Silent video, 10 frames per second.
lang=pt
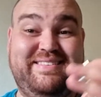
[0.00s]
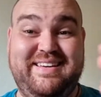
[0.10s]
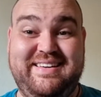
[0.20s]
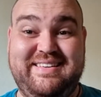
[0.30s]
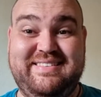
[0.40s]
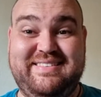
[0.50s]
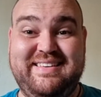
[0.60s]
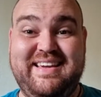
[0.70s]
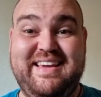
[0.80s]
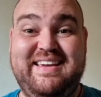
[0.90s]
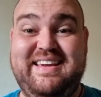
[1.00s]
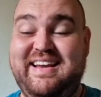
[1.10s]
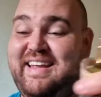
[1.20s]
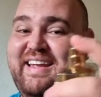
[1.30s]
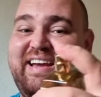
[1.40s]
chiques e
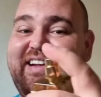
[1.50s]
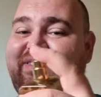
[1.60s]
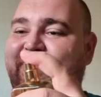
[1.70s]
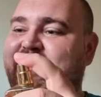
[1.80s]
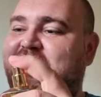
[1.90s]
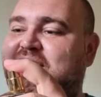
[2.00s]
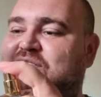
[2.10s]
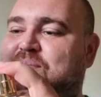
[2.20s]
elegantes do ateliê.